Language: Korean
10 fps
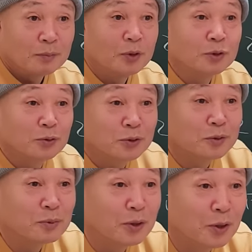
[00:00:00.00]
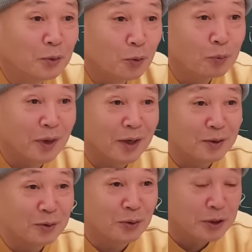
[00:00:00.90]
명리로 치면
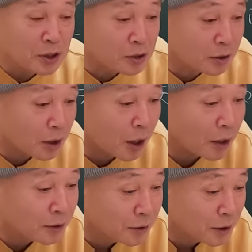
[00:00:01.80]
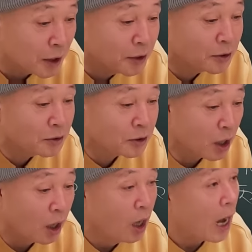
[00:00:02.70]
공부해가지고 실전 딱 갔는데
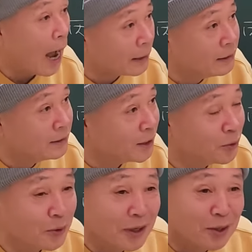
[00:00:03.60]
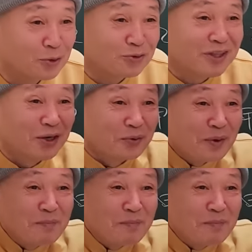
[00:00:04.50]
얘기하니까 아닌데요 해가지고 그대로